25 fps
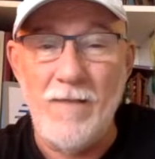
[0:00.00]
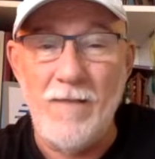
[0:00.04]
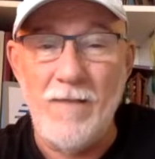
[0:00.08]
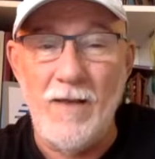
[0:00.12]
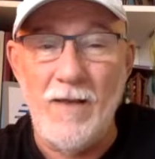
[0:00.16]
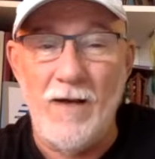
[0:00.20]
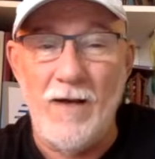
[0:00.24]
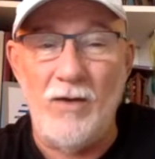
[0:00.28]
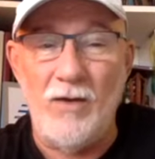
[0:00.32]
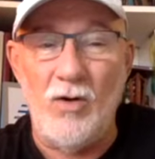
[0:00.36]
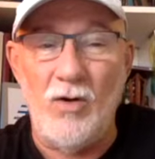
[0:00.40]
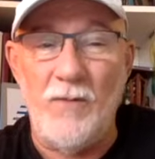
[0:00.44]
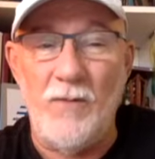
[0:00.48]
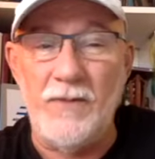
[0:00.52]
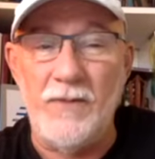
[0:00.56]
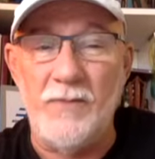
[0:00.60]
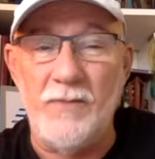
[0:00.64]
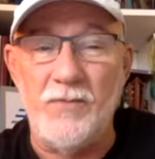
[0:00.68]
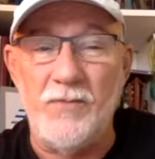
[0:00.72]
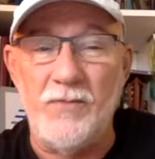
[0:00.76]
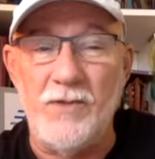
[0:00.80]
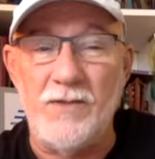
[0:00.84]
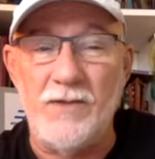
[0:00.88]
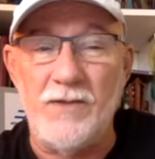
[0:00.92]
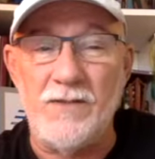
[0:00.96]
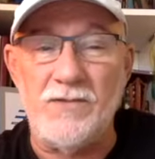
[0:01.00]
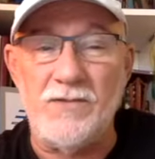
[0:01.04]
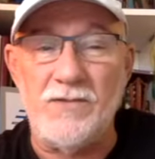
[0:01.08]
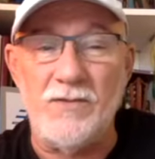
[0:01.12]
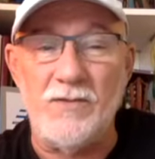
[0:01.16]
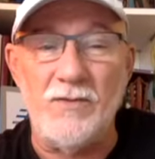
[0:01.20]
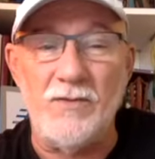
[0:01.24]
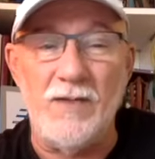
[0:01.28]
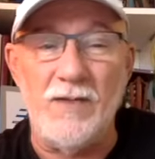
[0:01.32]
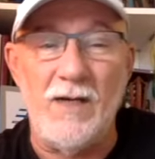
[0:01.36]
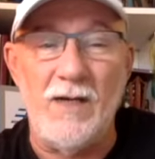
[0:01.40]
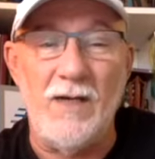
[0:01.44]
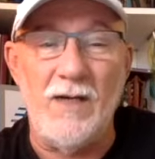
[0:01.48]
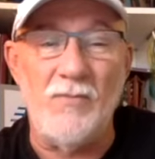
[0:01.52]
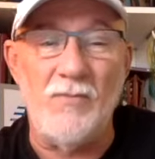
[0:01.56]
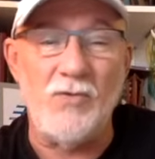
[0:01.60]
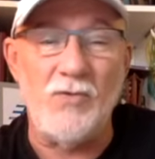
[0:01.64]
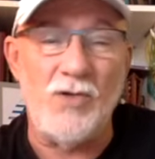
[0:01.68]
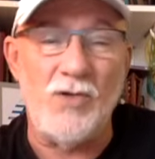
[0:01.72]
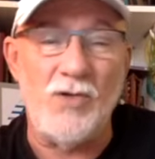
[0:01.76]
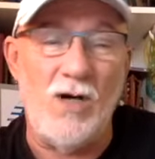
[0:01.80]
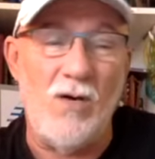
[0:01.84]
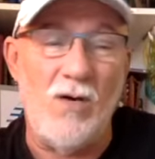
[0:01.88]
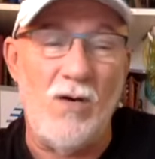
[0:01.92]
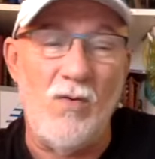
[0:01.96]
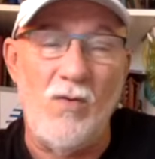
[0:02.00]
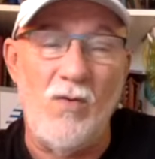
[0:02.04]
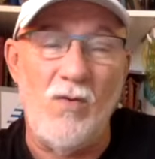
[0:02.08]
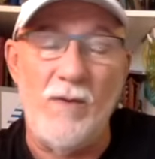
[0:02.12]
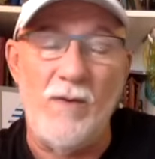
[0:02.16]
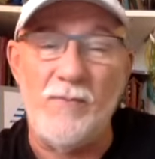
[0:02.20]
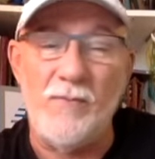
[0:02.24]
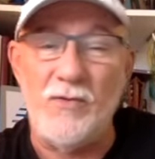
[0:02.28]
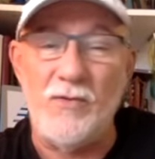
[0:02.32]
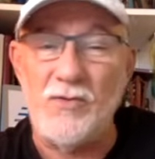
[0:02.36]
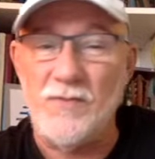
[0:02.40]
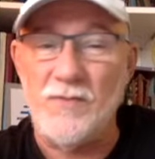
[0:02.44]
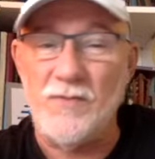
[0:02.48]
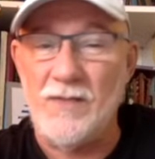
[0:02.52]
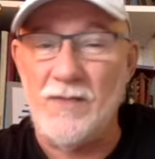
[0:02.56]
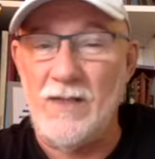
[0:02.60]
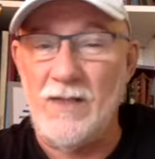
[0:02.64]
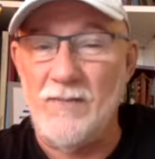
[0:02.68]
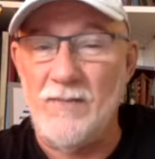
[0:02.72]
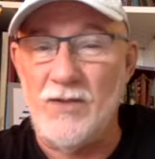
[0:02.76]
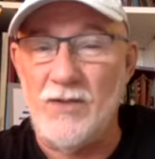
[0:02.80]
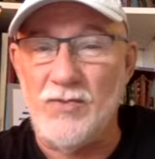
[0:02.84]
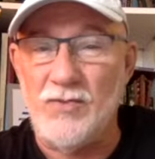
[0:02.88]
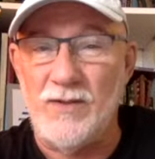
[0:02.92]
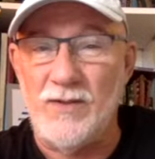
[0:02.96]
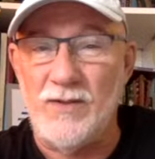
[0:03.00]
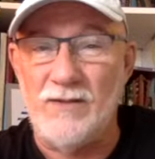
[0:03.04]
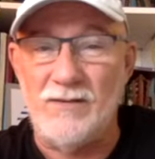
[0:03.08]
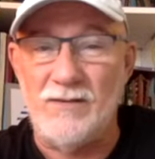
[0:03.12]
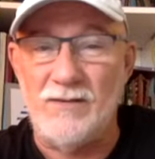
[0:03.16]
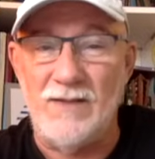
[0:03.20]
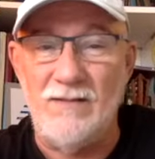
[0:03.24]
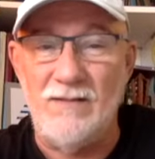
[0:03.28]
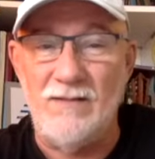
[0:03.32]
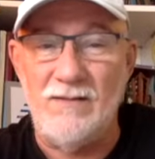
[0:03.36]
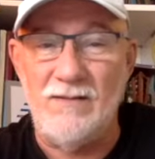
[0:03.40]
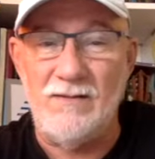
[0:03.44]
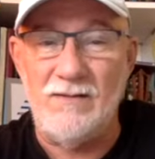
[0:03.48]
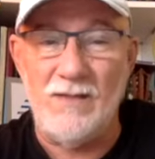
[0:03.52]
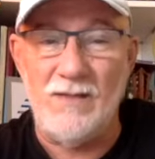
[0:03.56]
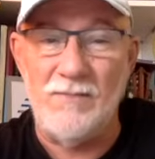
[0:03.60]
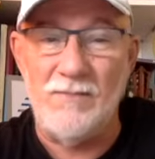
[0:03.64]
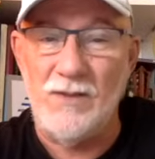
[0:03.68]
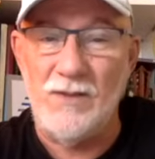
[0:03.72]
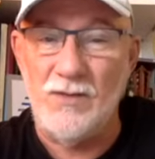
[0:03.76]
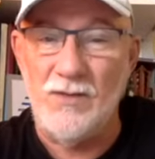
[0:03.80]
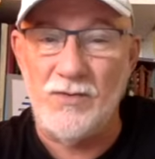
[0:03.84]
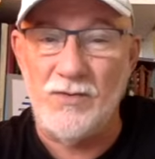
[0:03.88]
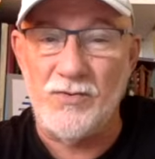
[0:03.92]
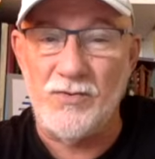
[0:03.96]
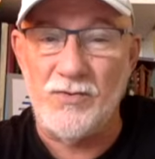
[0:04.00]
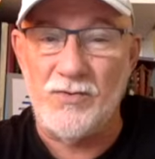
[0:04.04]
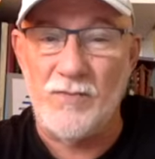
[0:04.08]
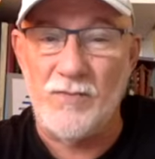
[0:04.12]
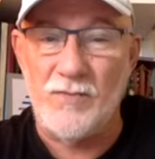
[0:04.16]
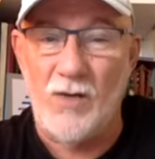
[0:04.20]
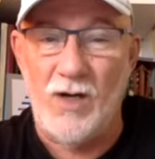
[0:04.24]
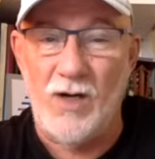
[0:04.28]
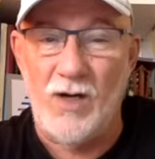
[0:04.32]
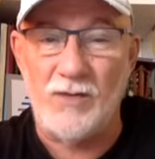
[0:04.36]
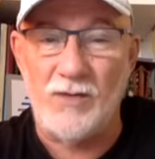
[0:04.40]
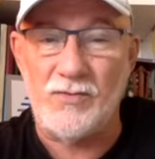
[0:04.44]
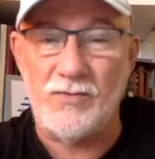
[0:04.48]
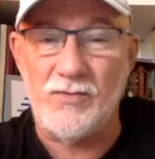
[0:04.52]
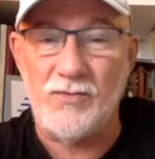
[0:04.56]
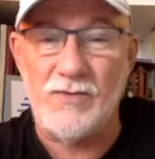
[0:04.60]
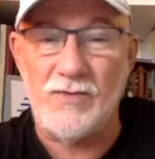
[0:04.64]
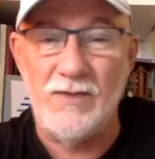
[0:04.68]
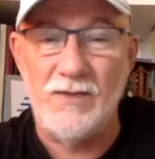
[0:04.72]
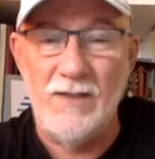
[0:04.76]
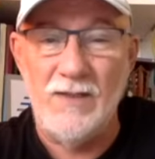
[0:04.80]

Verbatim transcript: A Europa, depois da Segunda Guerra Mundial, com aproximadamente 80 milhões de mortos,